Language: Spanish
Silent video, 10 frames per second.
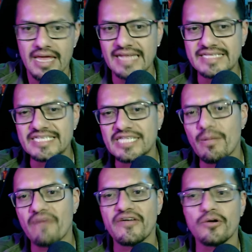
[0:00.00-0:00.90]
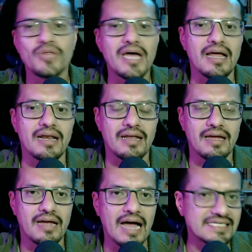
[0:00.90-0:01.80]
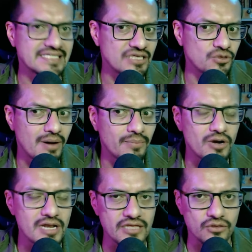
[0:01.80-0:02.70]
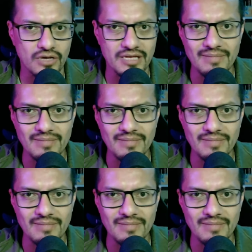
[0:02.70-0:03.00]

El sistema feudal ha sido abolido en